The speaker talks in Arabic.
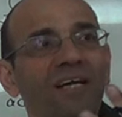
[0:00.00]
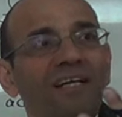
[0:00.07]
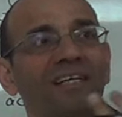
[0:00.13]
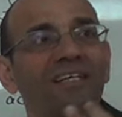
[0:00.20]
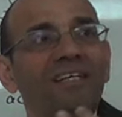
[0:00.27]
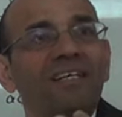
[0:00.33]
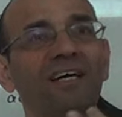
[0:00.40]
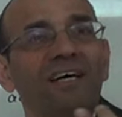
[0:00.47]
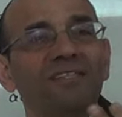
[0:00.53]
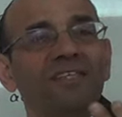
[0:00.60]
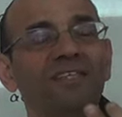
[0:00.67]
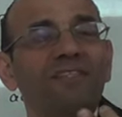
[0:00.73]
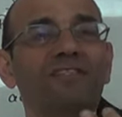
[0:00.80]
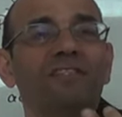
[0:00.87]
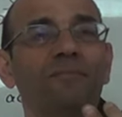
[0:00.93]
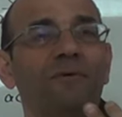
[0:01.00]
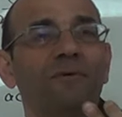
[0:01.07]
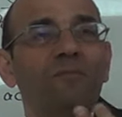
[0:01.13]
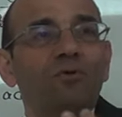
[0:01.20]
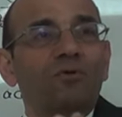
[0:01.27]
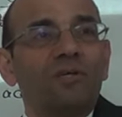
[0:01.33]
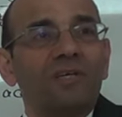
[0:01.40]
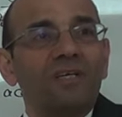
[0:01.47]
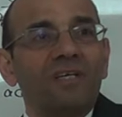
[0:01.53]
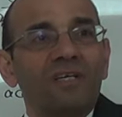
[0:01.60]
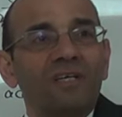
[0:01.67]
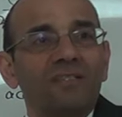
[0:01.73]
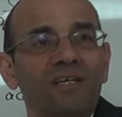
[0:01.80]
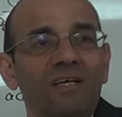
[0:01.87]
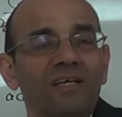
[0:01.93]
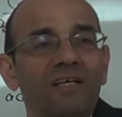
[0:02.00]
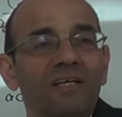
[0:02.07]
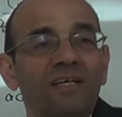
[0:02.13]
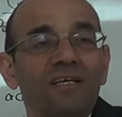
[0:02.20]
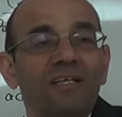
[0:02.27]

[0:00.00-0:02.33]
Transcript: اركن اني اعطيت ستيبر موتور للقطعه